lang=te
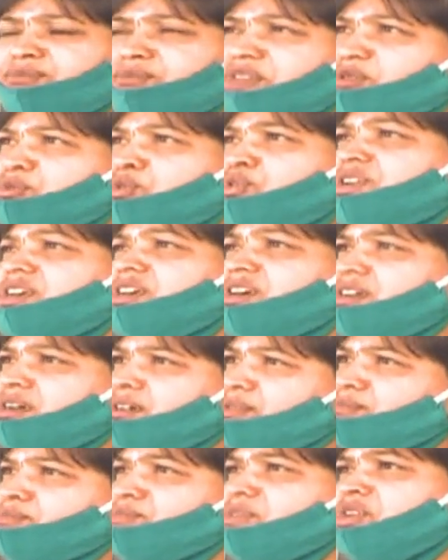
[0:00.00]
మేము కూడా
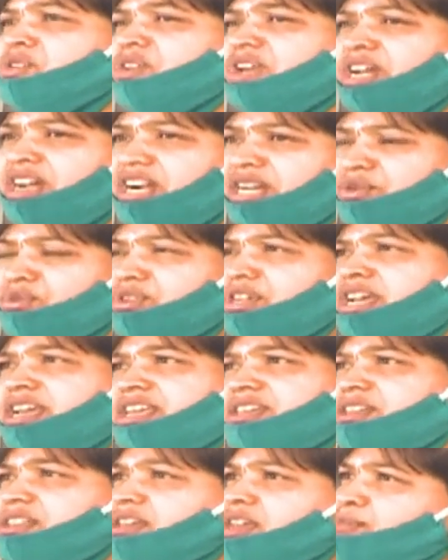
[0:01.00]
మీకు ఎక్కడున్న ఏ
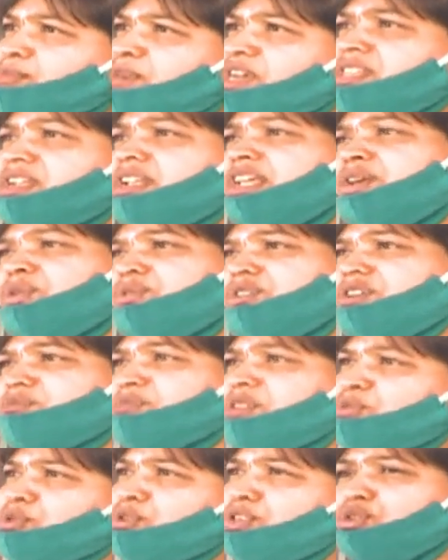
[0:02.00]
ఇబ్బంది లేకుండా
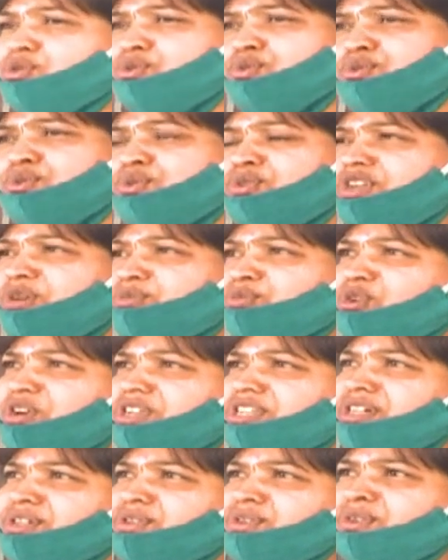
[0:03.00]
మేము కూడా చూసుకుంటాము
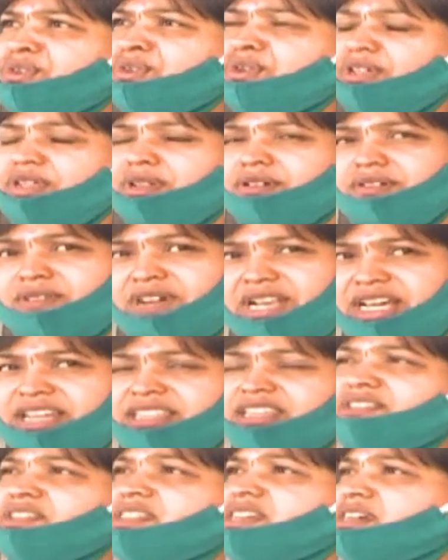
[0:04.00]
అన్నారు వాళ్ళు
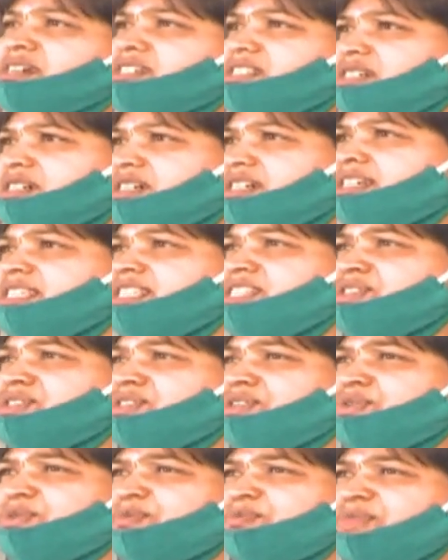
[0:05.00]
అదేవిధంగా సహకరిస్తున్నారు